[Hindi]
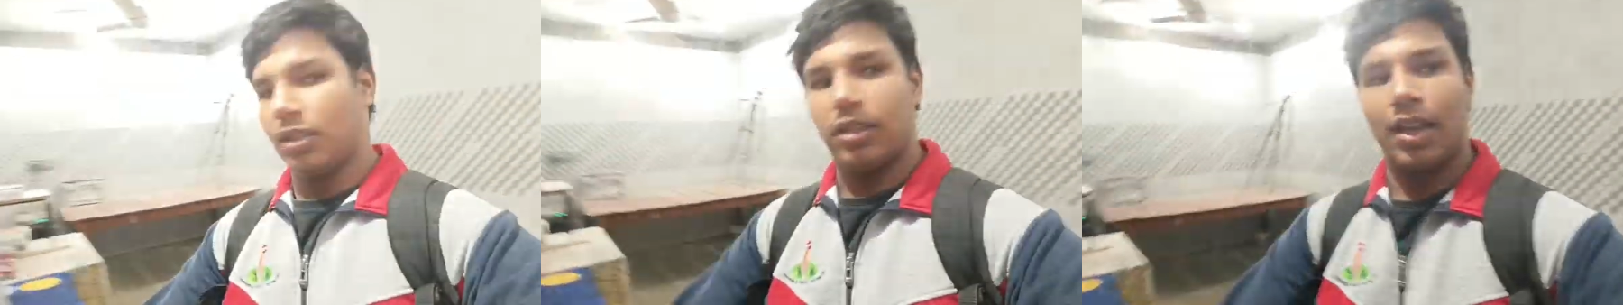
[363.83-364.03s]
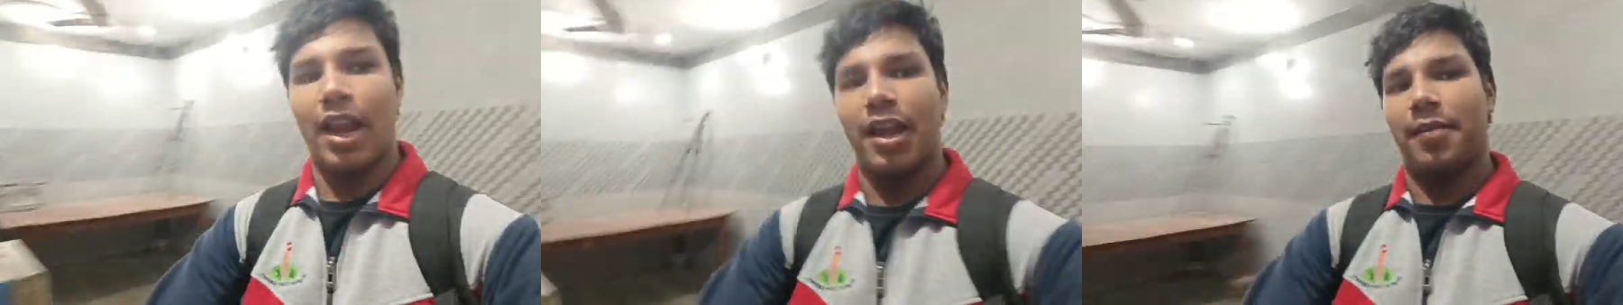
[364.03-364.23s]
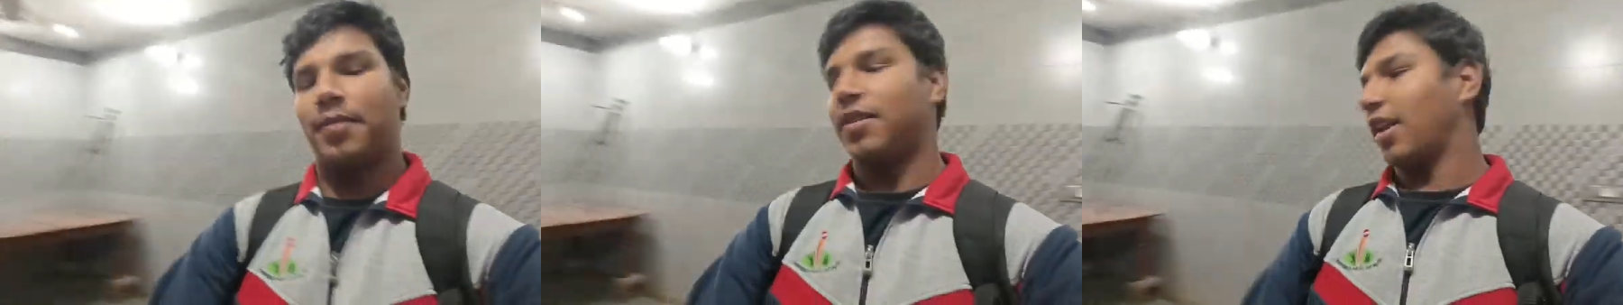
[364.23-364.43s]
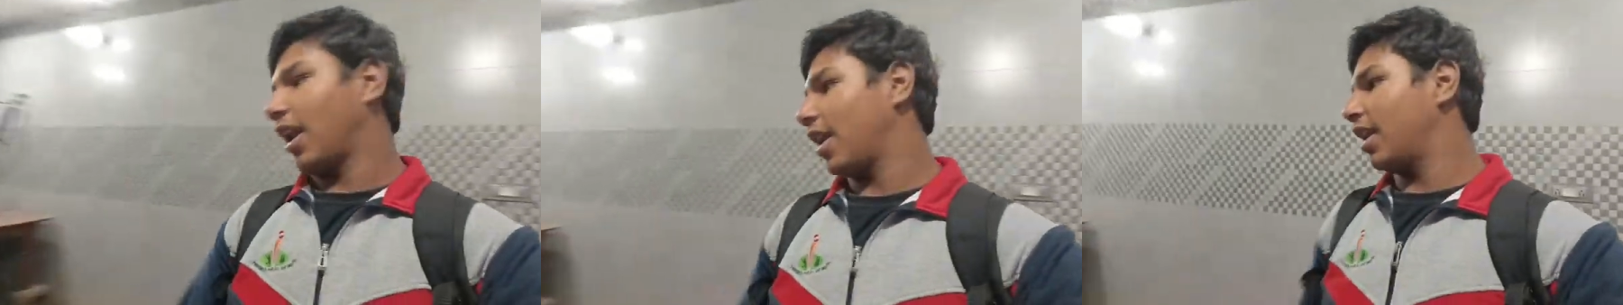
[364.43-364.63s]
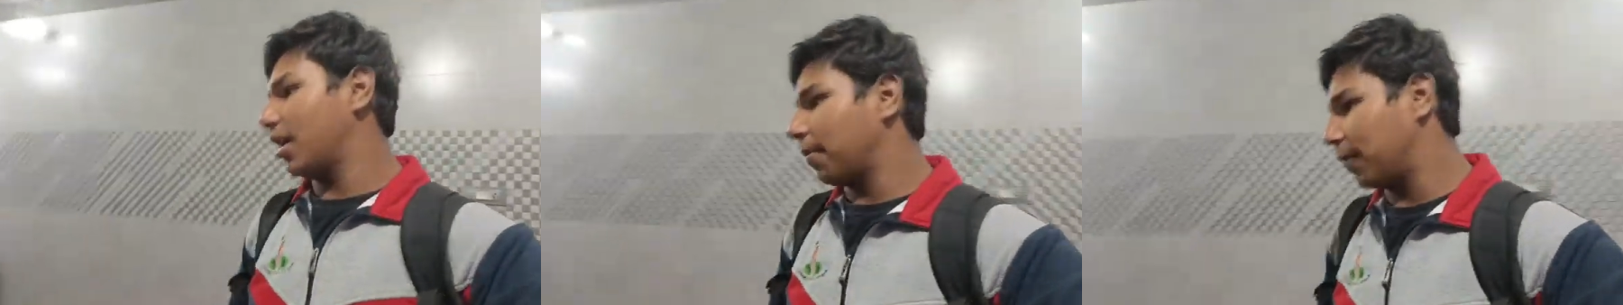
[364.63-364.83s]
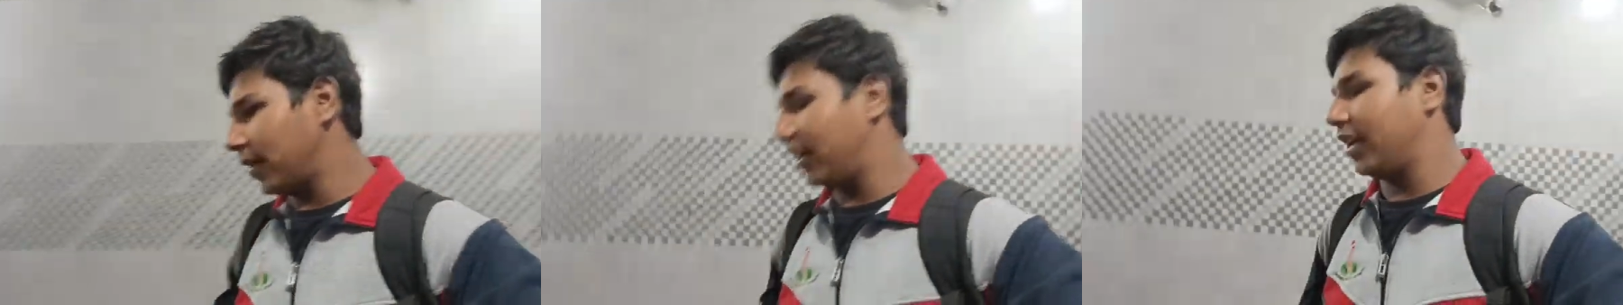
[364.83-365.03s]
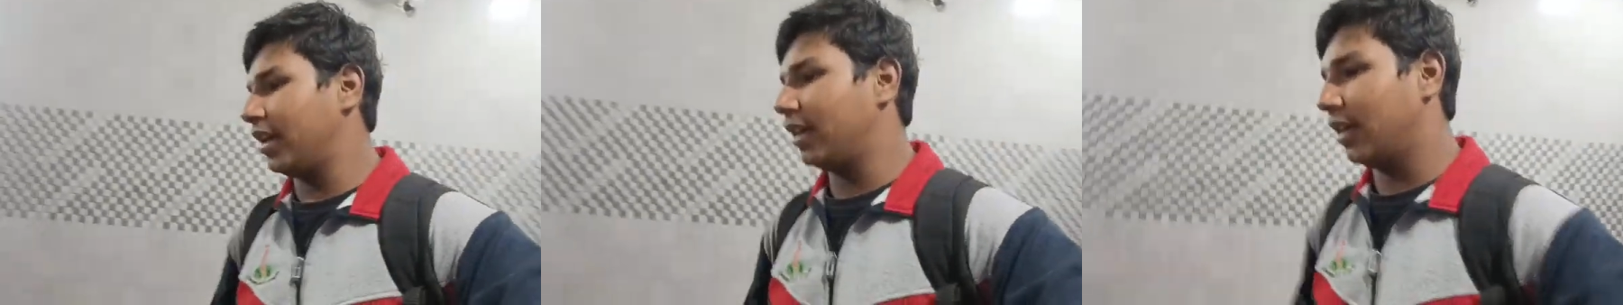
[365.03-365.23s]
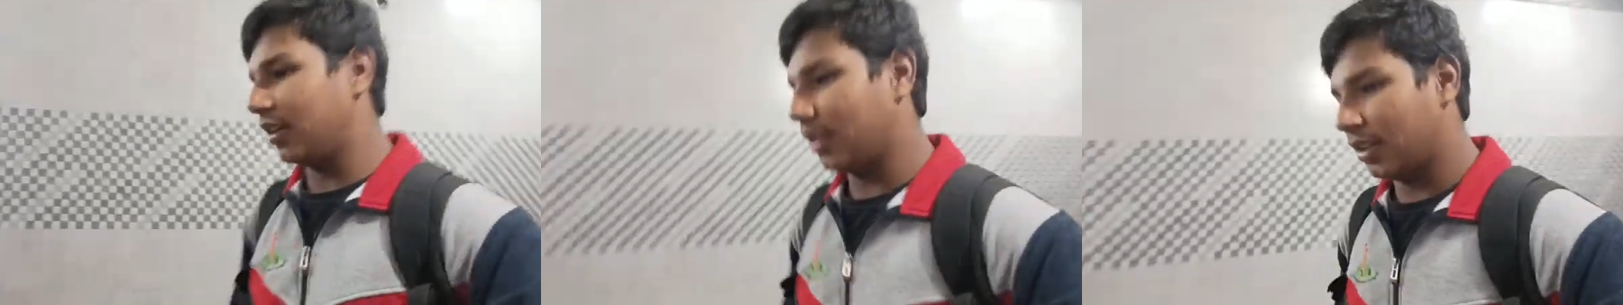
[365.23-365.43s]
लाइट भी चला ली अपनी
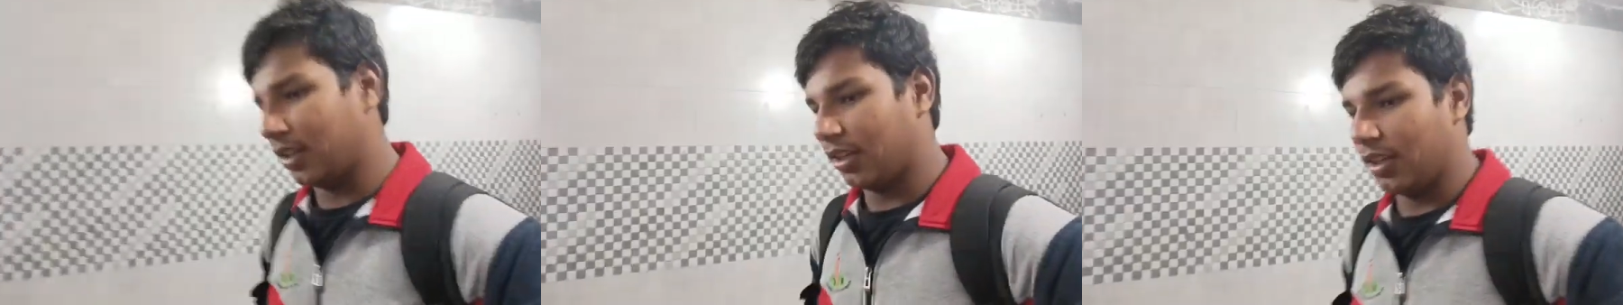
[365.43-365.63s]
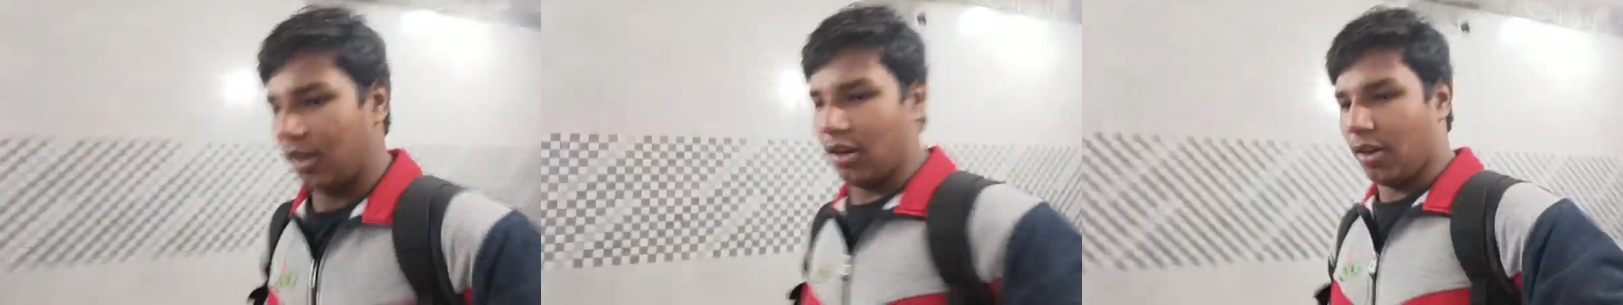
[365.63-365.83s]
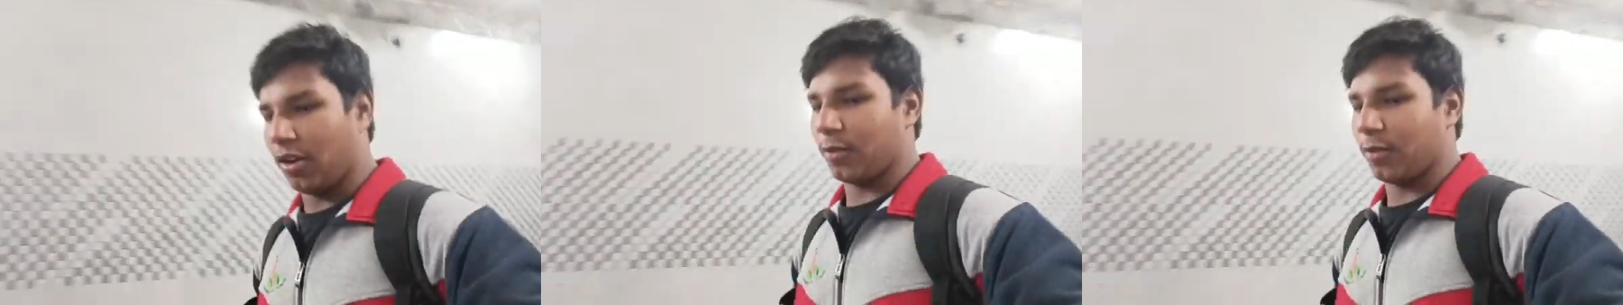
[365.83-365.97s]
और